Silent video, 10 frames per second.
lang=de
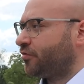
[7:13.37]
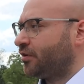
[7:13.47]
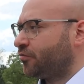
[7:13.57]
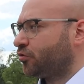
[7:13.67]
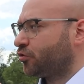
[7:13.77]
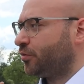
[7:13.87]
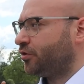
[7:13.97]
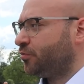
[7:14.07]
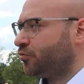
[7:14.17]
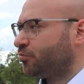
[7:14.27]
Verantwortung
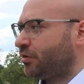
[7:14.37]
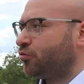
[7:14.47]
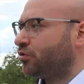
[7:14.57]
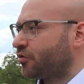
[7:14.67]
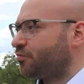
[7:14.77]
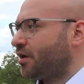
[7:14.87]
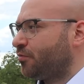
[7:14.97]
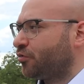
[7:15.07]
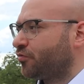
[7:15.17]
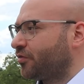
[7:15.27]
übernimmt und man nur das
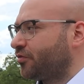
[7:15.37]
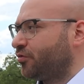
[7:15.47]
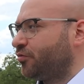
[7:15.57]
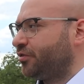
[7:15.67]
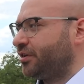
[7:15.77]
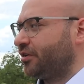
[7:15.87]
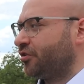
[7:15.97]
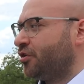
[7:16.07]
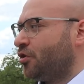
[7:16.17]
machen muss, was dann irgendwie geht.